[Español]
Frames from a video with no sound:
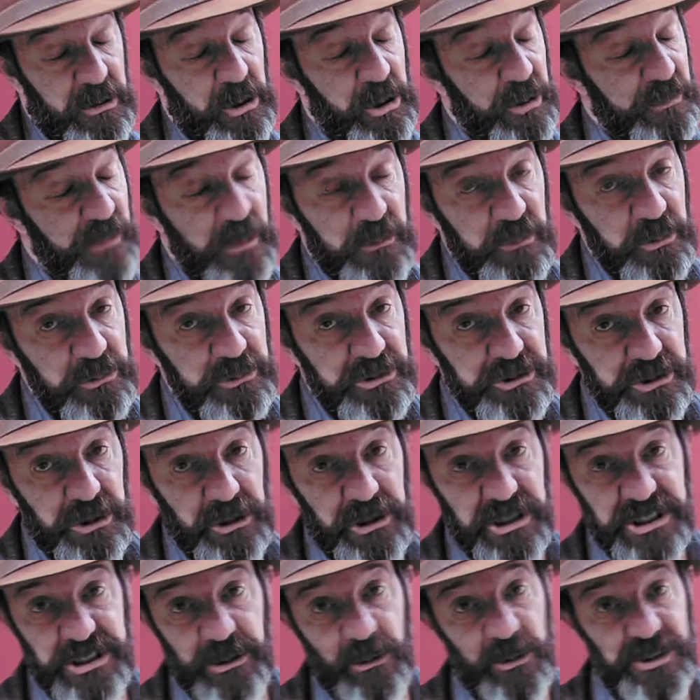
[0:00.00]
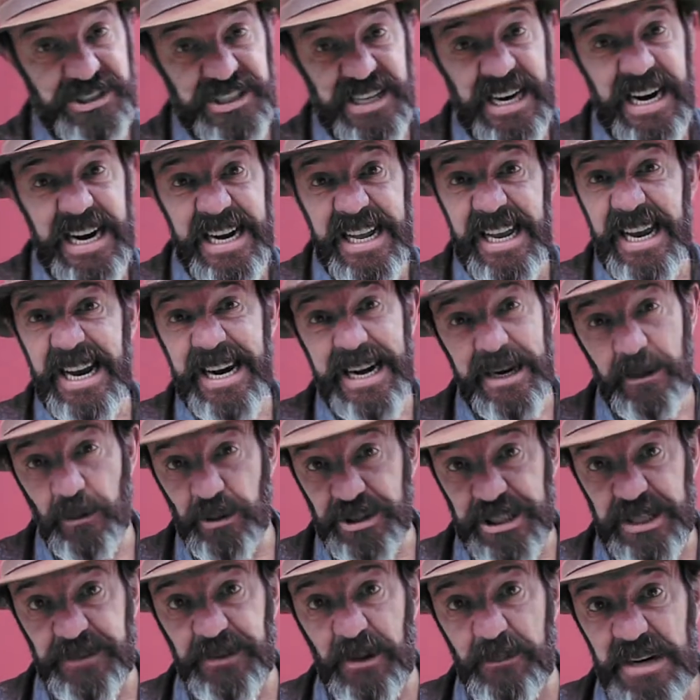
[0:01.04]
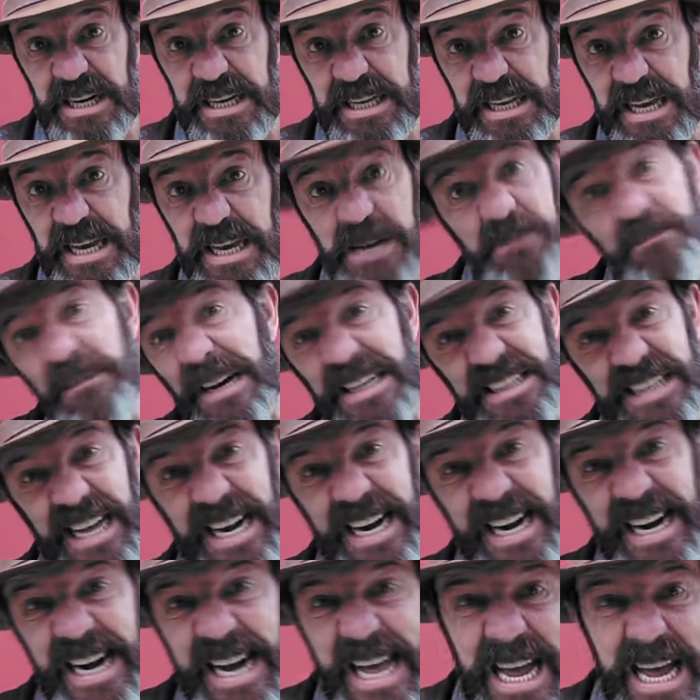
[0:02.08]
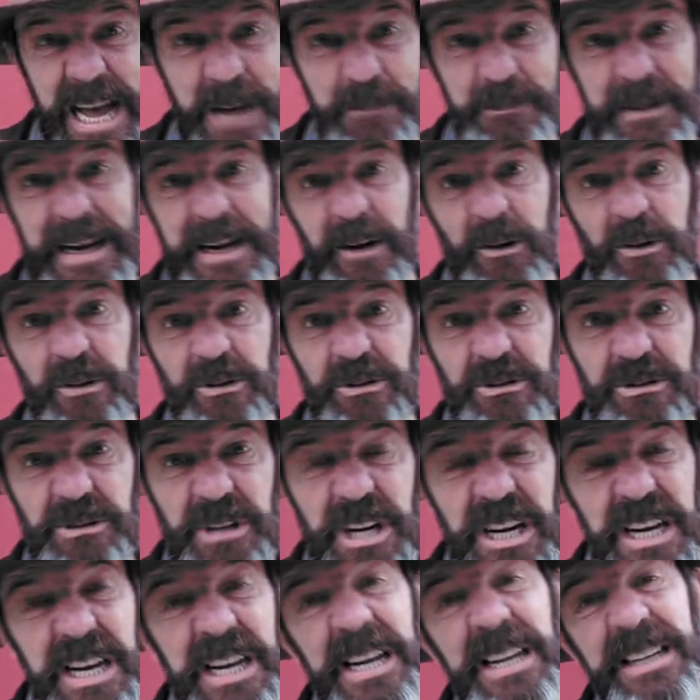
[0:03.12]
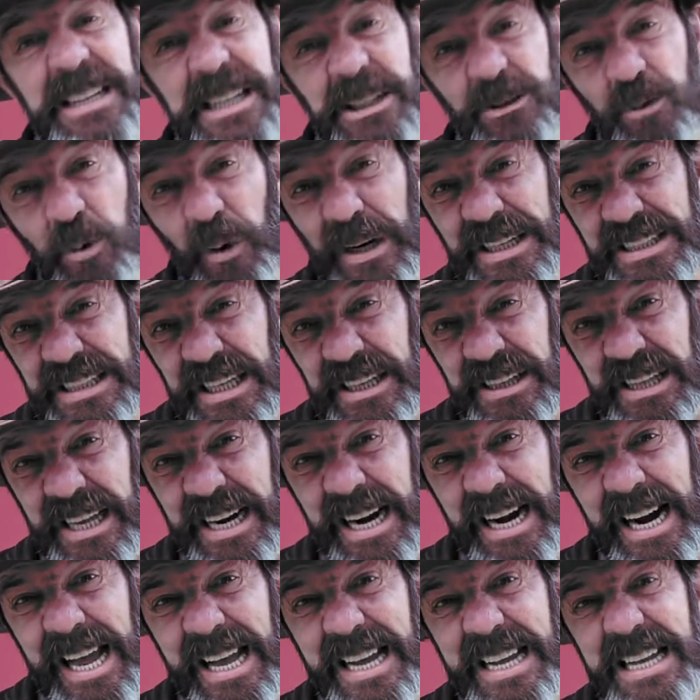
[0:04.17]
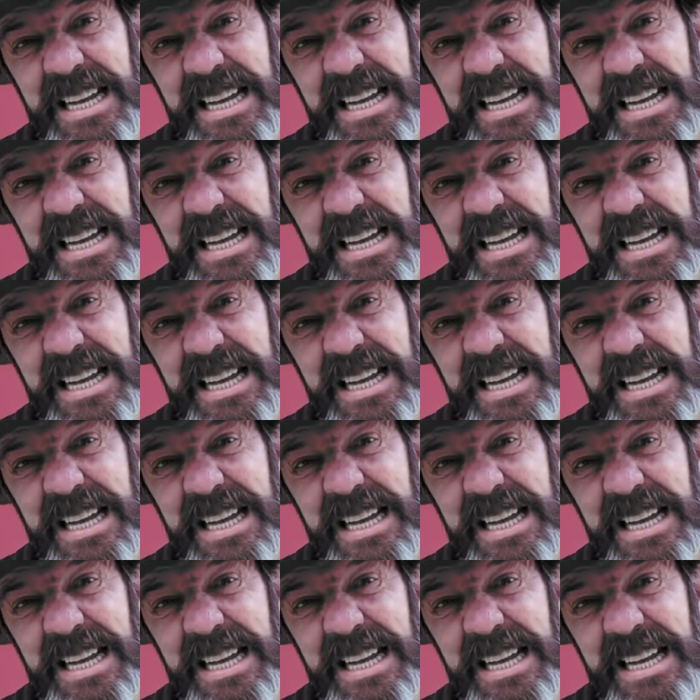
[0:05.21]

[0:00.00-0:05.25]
O como mucho que secuestrarle a la nuestra familia, matarle a palos, descuartizarla